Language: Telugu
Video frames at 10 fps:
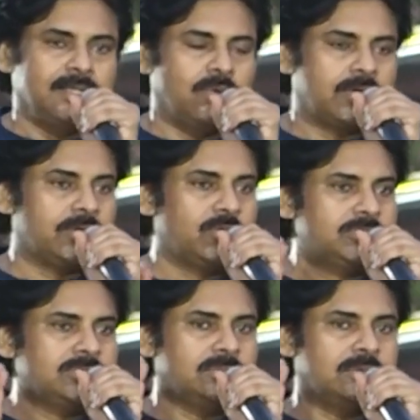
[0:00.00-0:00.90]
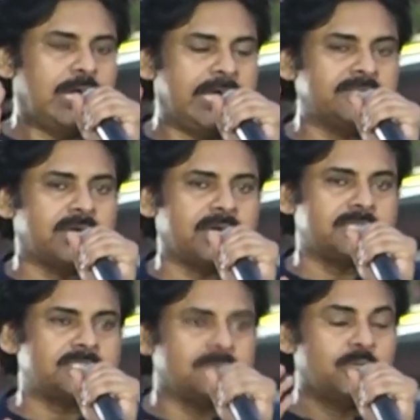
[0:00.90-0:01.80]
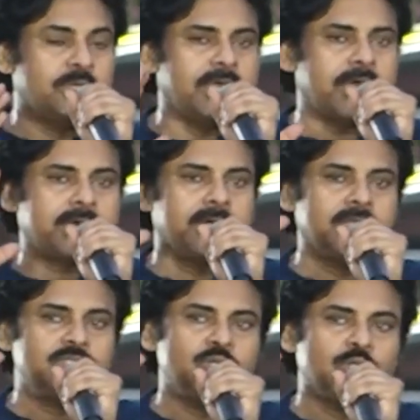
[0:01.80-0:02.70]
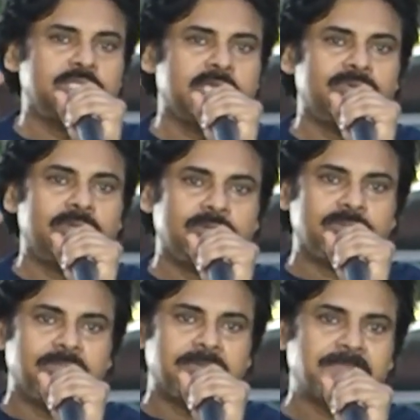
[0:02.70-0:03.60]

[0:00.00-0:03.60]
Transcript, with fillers: ఒకరోజు ఆంధ్ర రాష్ట్రంలోనే అఖండ జ్యోతి అయి వెలుగుతుంది